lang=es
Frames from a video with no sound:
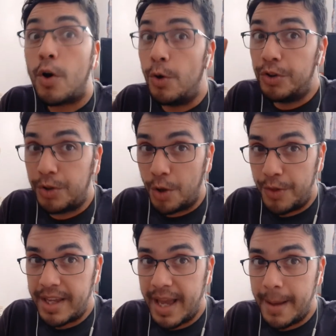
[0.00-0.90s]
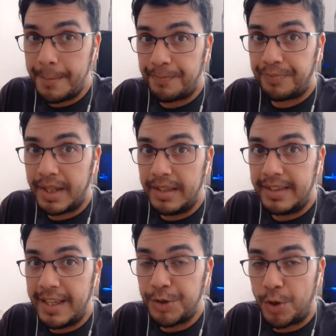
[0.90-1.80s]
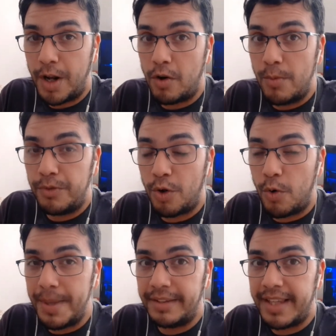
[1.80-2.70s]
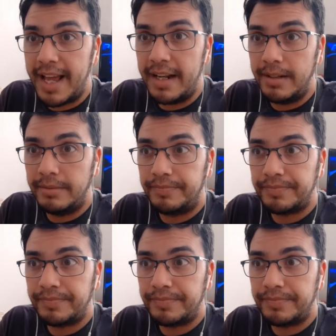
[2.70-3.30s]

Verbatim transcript: con todo y que, dentro del documental,